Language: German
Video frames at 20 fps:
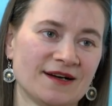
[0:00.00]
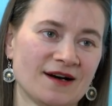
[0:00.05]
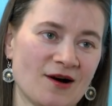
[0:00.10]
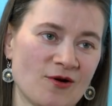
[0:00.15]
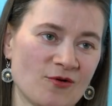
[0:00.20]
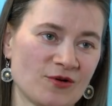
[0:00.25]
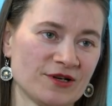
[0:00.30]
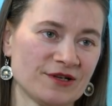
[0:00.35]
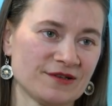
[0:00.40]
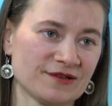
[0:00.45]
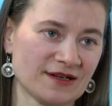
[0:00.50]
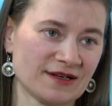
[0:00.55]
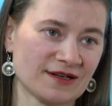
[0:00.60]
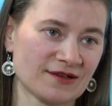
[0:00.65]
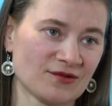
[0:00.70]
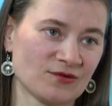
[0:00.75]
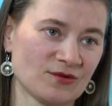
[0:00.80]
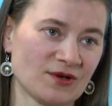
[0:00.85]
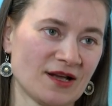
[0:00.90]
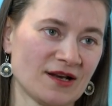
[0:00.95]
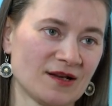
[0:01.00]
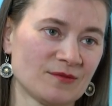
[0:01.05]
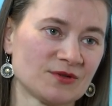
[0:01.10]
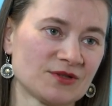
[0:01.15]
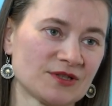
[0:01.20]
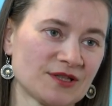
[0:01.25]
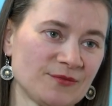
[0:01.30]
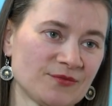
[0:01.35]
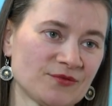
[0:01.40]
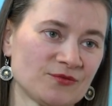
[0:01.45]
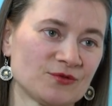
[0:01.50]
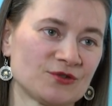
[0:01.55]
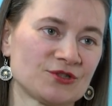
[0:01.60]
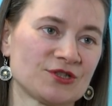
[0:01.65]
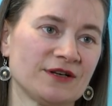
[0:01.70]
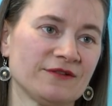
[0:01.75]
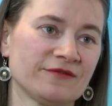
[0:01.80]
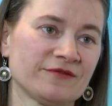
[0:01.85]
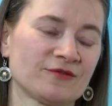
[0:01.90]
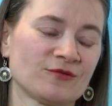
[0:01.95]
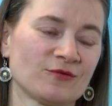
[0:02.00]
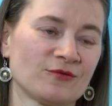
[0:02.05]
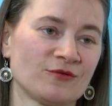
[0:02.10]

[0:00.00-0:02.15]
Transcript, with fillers: auch in internationaler Betriebswirtschaft.